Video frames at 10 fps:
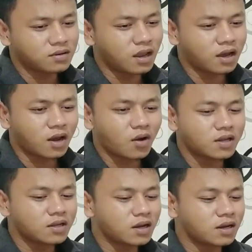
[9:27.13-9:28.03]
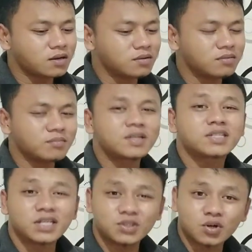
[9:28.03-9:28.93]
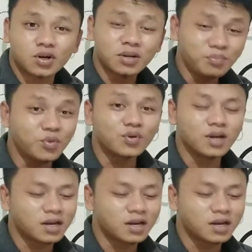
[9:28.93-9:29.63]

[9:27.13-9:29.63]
ya kalau hanya bercekcok ribut